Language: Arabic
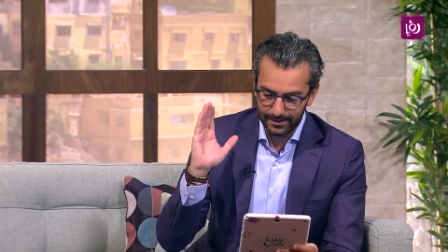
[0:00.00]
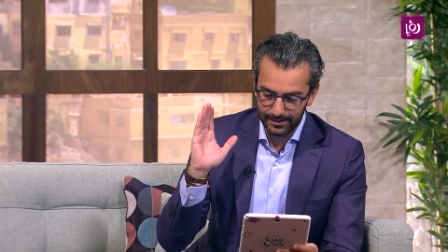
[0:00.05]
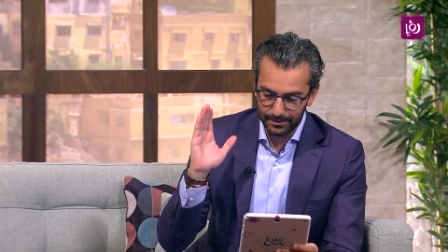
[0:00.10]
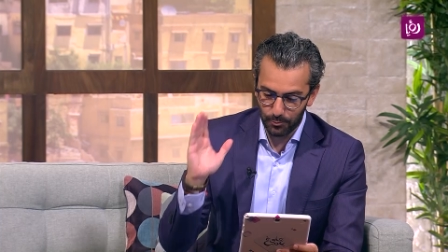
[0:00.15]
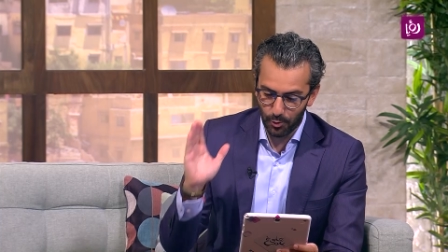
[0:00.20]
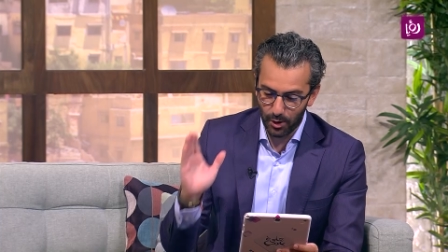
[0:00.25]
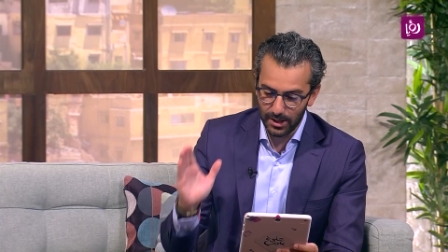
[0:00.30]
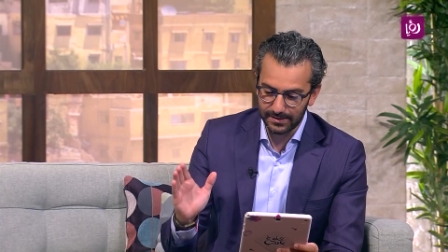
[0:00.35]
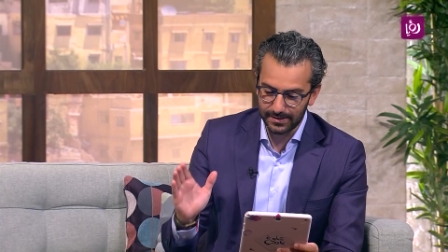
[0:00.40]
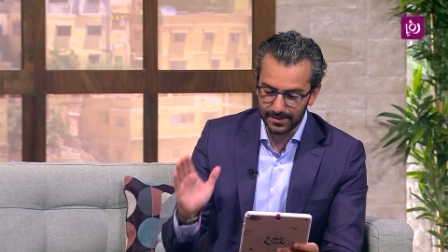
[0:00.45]

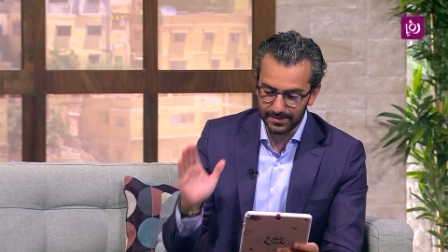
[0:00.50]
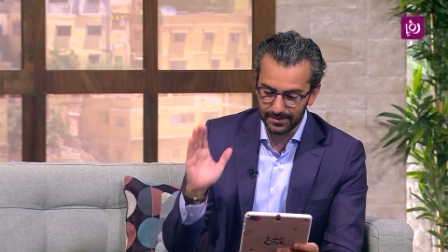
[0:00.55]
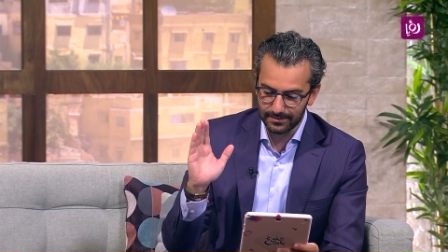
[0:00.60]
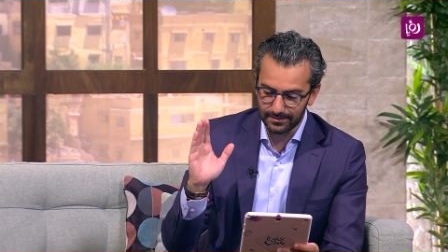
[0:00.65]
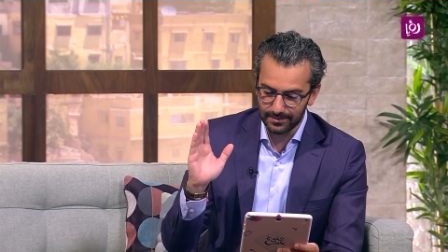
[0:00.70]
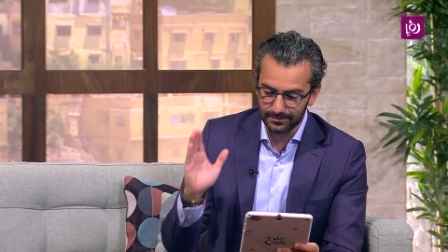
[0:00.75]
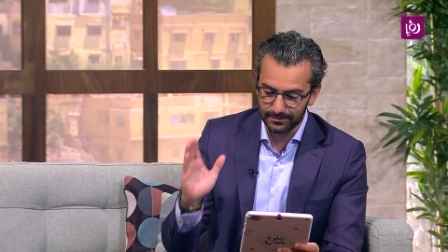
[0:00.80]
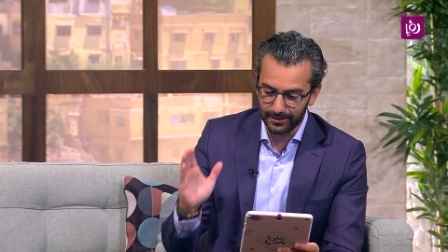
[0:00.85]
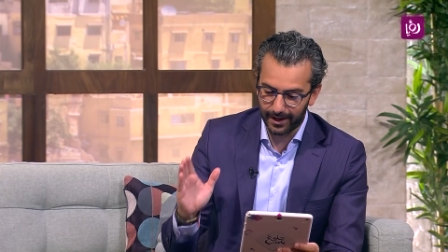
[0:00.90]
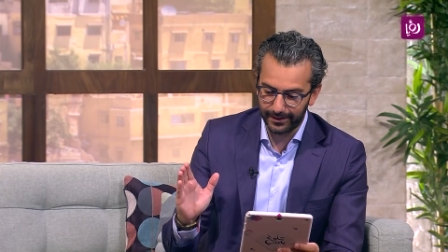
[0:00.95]
مؤسسة
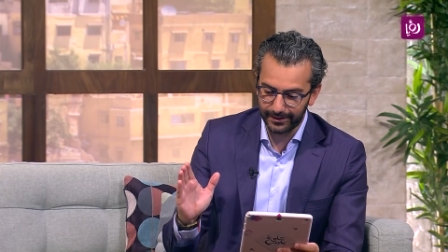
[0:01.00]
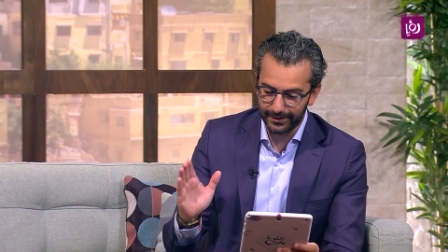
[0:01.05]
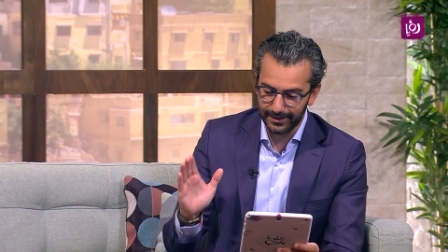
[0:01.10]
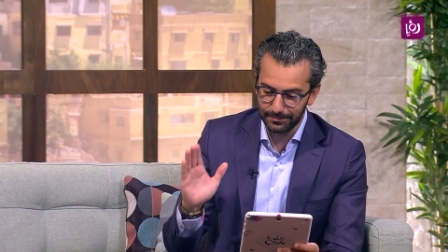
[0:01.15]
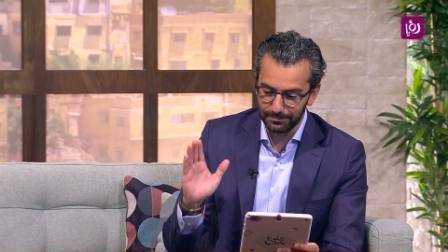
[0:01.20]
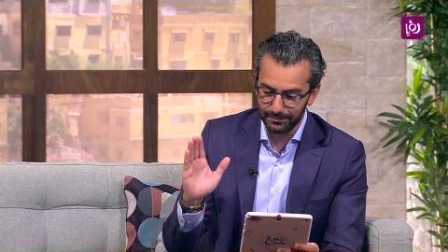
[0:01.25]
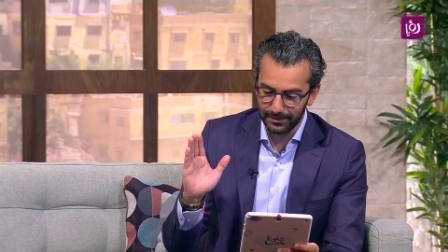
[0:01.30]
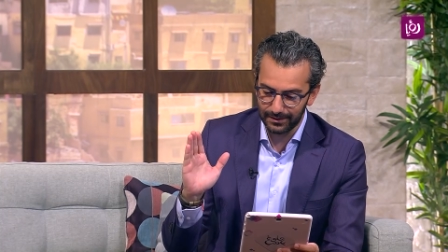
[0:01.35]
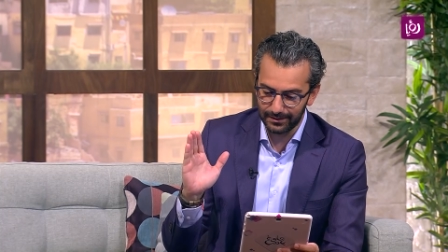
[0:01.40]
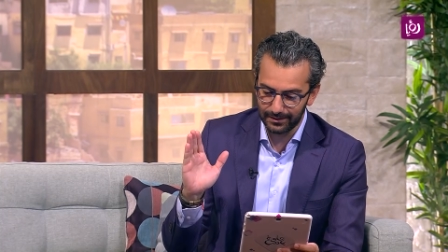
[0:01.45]

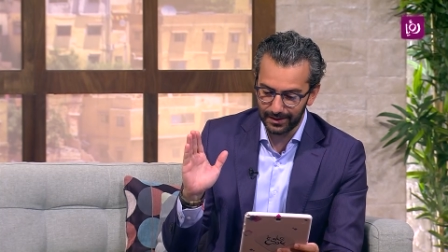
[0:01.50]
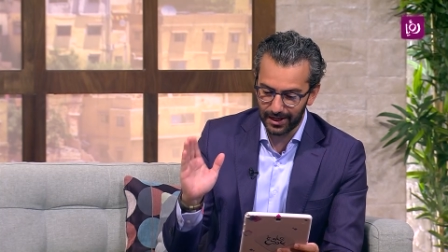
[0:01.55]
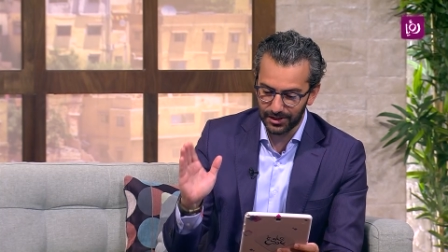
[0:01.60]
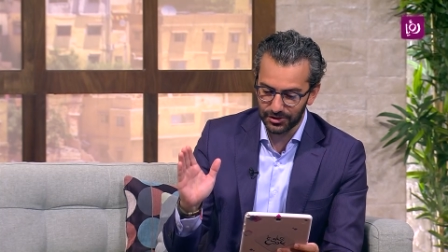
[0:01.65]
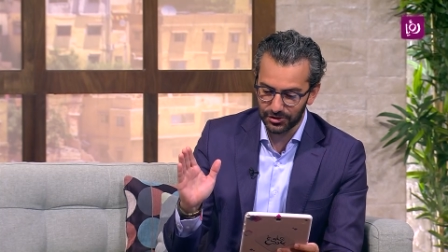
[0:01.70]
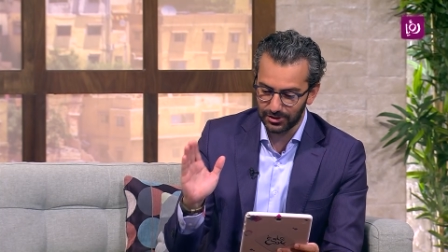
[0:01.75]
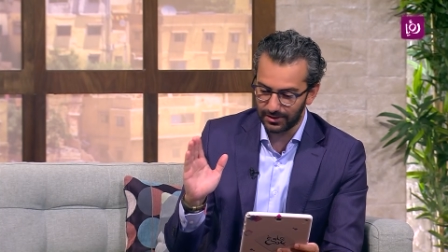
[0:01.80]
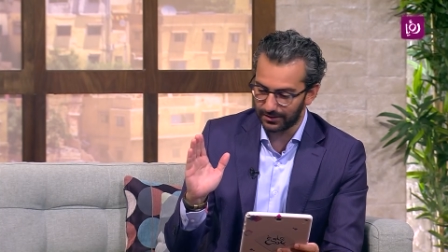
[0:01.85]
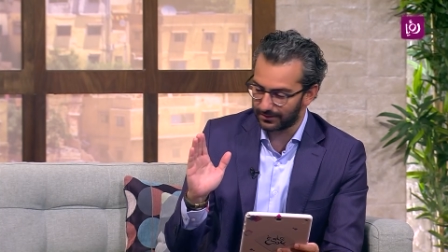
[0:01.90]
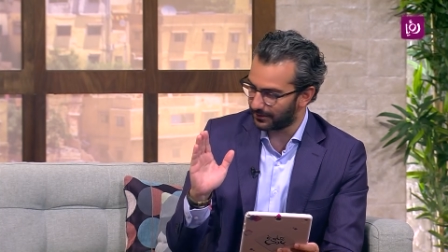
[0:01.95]
التعليم
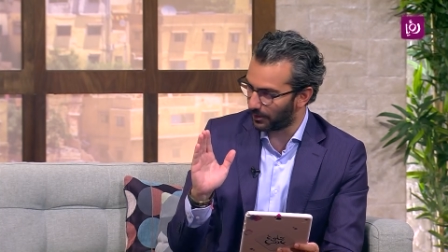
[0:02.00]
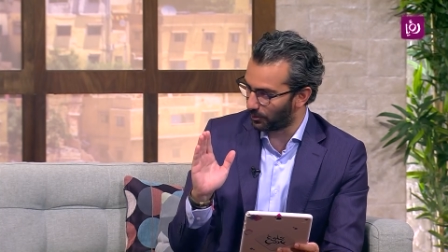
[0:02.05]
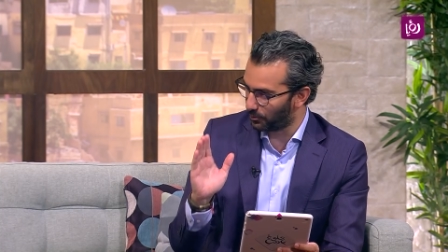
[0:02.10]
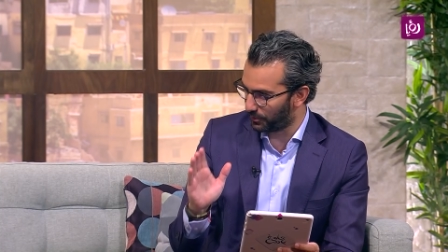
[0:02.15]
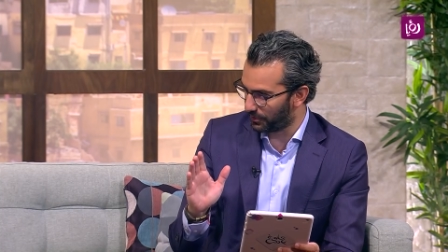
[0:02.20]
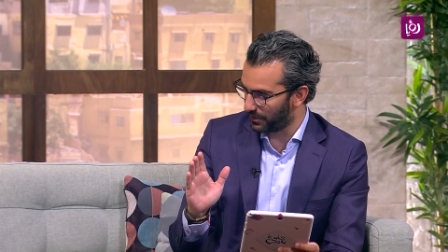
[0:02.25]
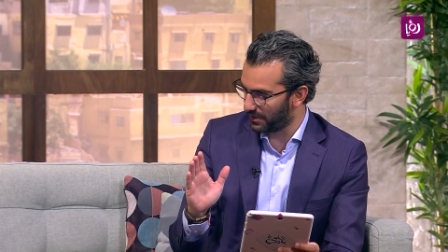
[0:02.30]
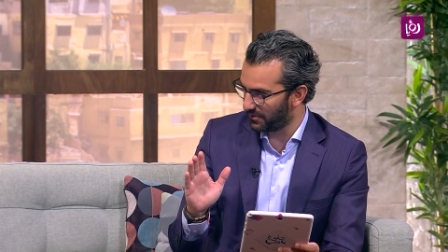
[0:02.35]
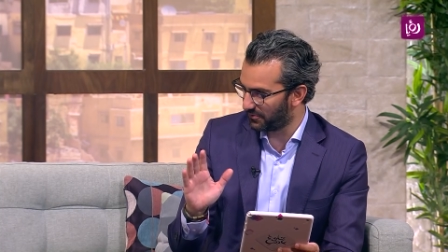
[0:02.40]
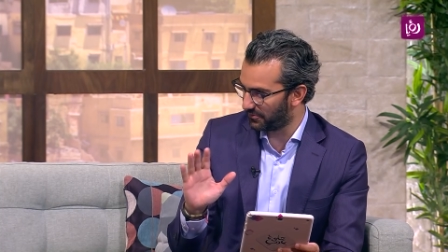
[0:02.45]
لأجل
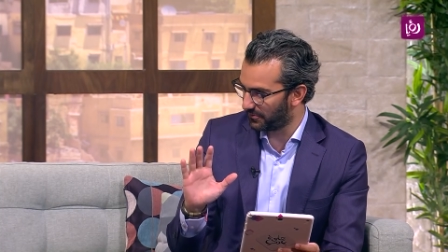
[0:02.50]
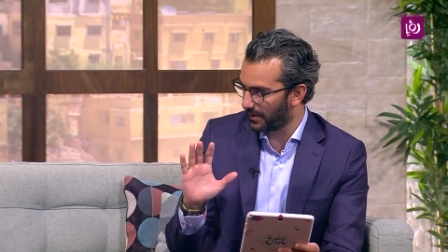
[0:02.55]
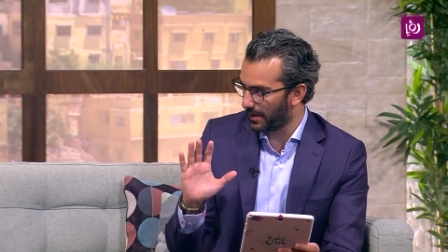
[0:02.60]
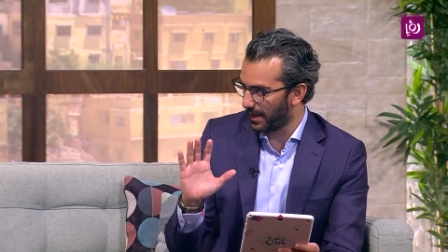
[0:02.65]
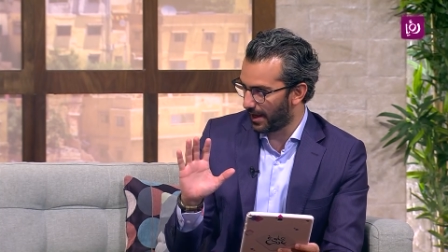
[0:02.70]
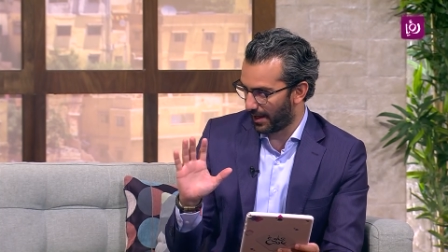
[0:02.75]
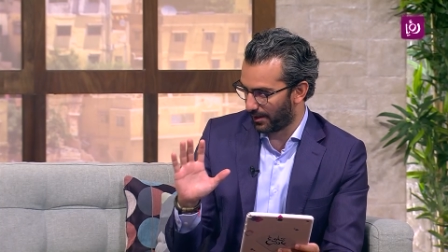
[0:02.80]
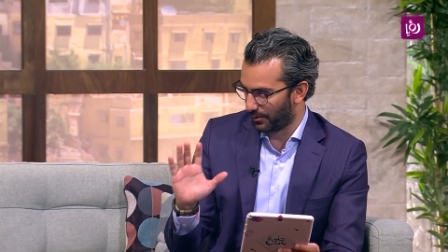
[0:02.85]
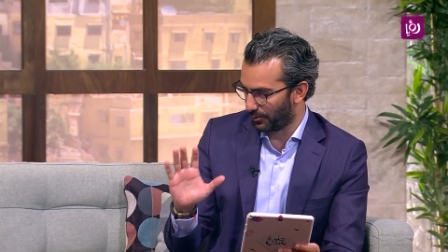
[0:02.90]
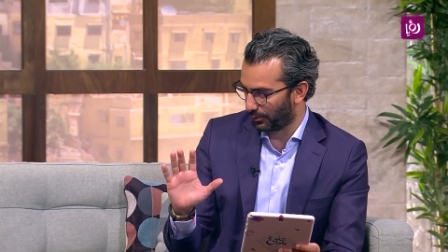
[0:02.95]
التوظيف
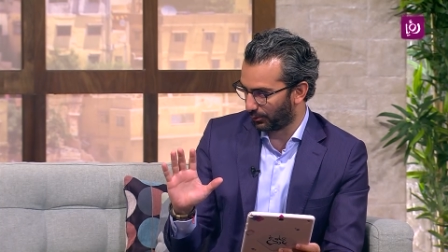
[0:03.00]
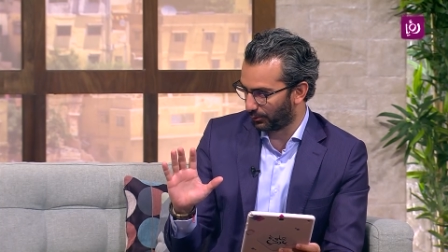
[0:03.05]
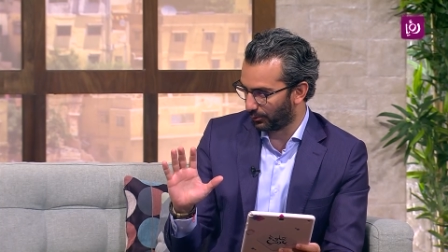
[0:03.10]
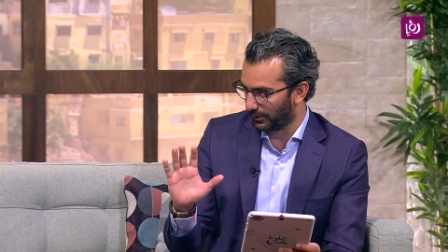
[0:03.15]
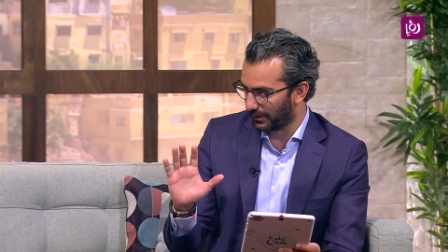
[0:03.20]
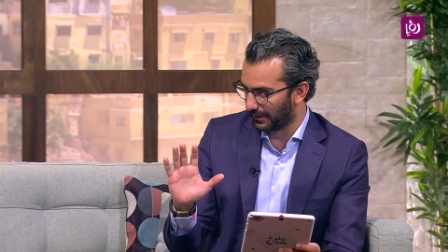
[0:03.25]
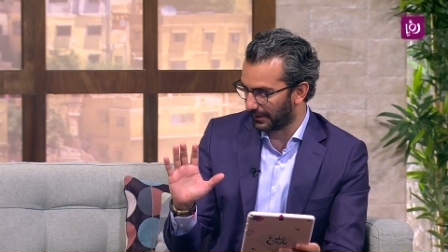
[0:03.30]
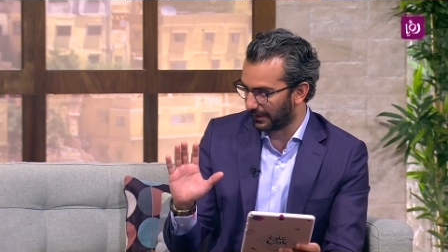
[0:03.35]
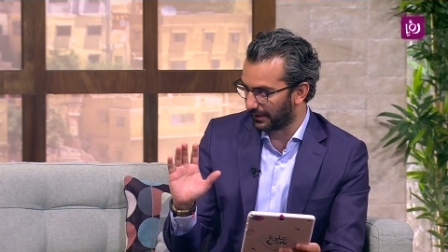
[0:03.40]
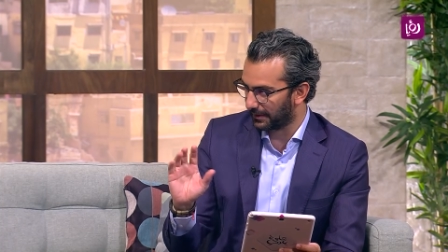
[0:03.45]

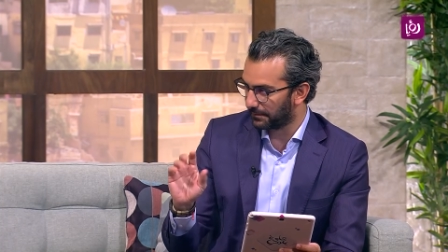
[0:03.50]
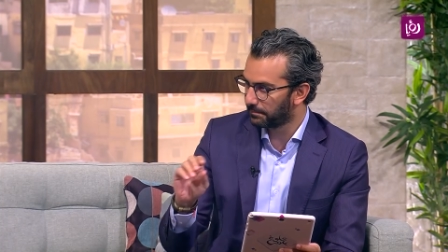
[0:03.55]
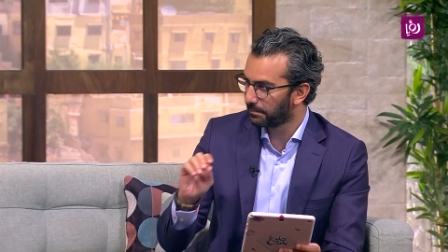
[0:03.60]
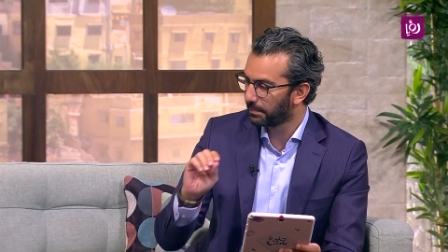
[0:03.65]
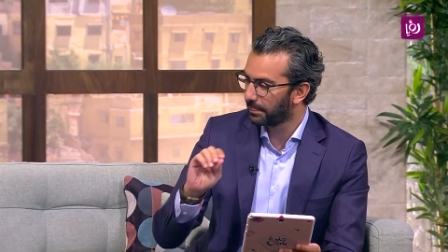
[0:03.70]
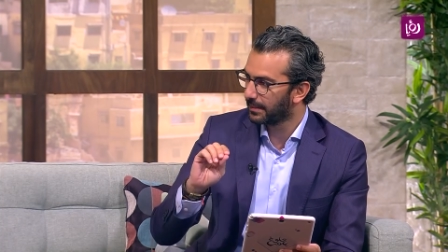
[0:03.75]
الأردنية